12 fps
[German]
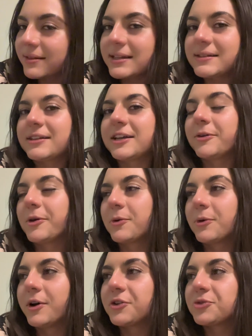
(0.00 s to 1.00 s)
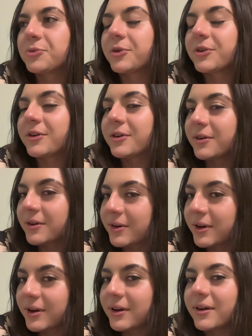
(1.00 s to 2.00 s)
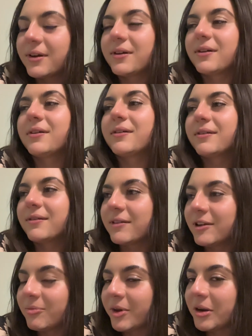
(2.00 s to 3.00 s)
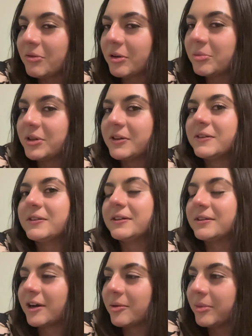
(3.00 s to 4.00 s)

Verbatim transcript: Deswegen habe ich hohe Ansprüche. Die Männer verbiegen sich nach